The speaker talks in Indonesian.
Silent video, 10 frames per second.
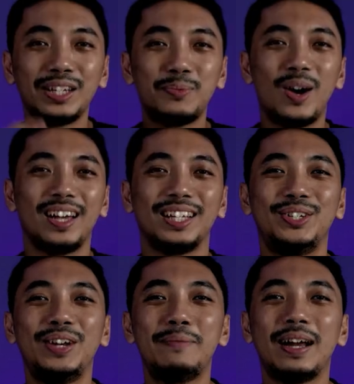Alas semua,
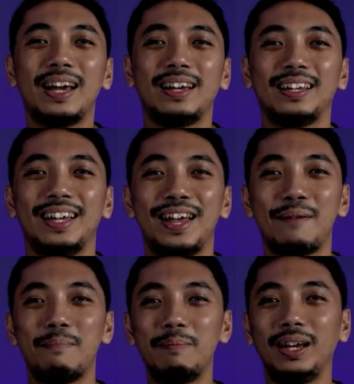jadi mana?
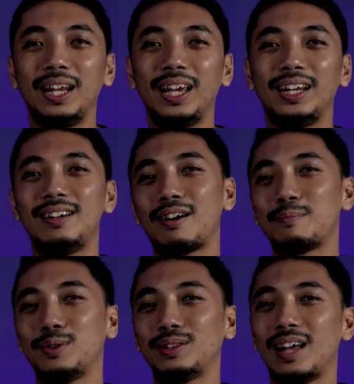Memilih Dark
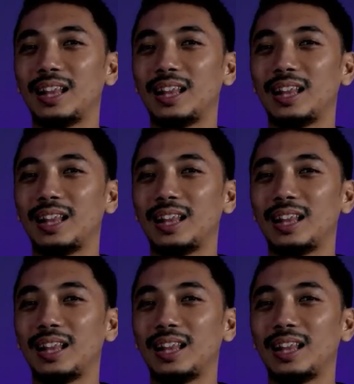Mode